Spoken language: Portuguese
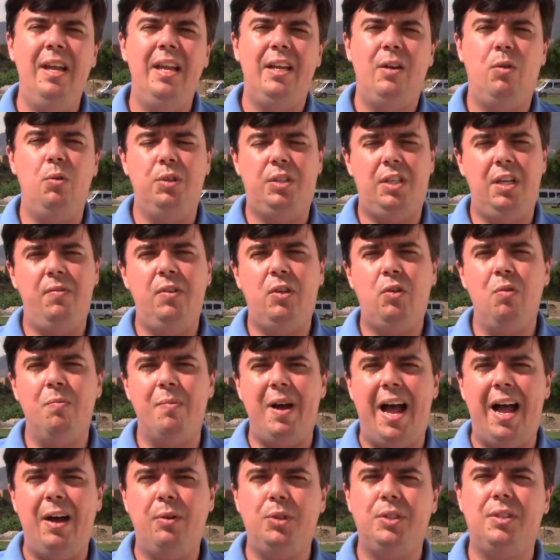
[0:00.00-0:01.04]
Inclusive que o
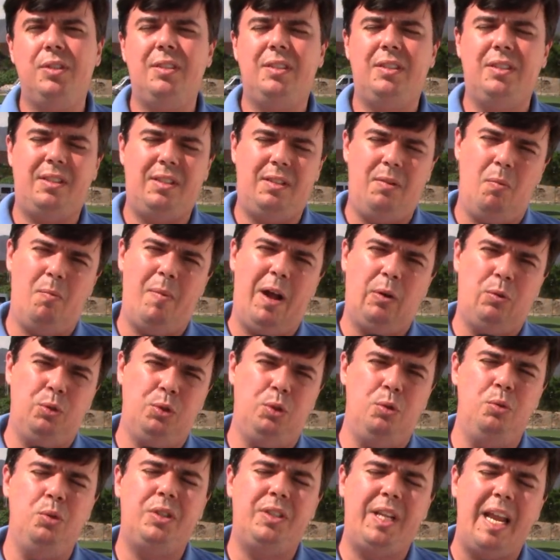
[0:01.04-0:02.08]
Marcos o Marco
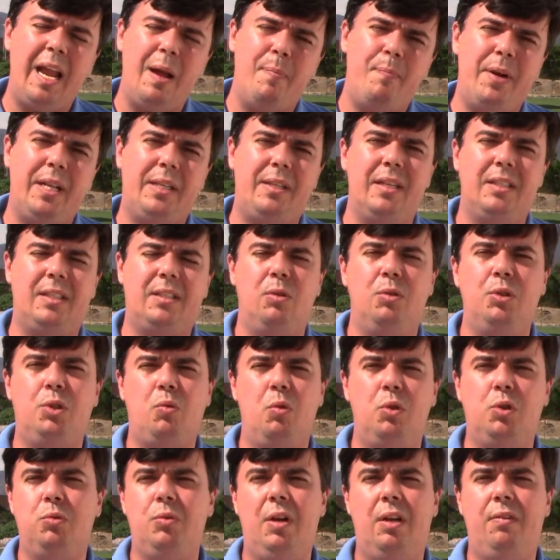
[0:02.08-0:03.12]
Júnior tem a pretensão de
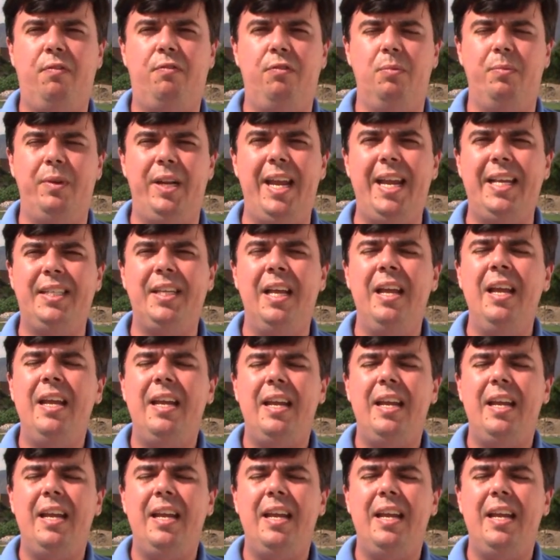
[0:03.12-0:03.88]
continuar no Fluminense,